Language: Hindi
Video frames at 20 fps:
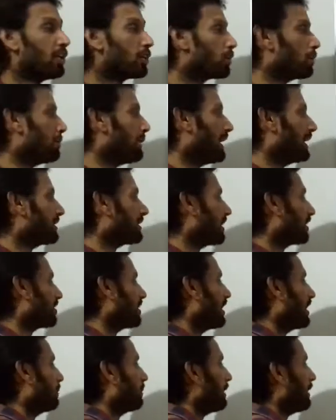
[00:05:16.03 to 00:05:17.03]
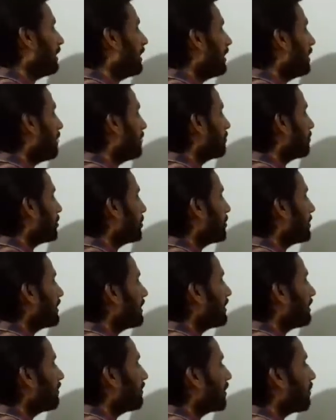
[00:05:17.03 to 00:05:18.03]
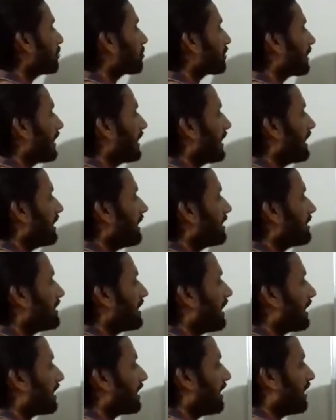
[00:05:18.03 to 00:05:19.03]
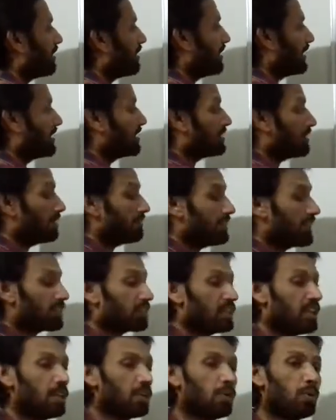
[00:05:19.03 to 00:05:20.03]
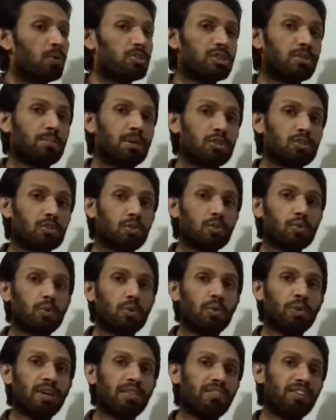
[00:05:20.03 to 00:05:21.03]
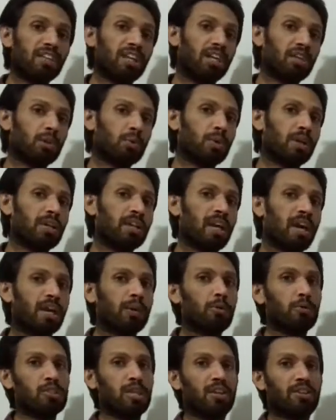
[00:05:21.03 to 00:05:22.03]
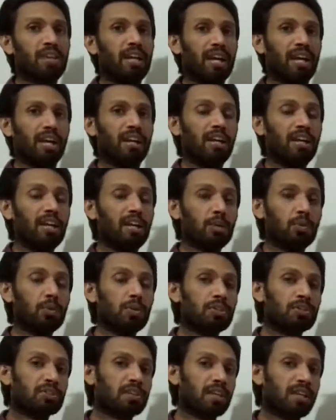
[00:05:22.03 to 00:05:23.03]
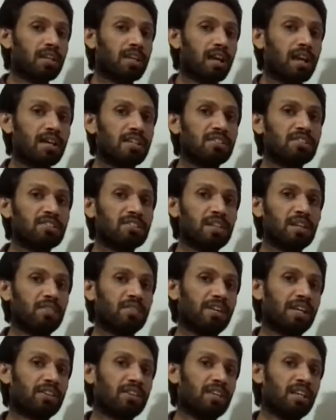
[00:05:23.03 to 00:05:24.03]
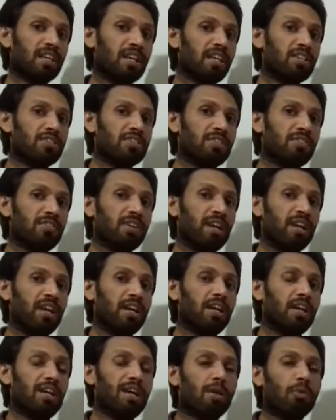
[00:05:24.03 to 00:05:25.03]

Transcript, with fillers: तो बात करते हैं हमें विभिन्न व्यवसाय या कार्य जब तो व्यक्ति को जब बच्चों को इन सिद्धांतों का ज्ञान हो जाता है तो इसके ज्ञान से व्यक्ति का जीवन है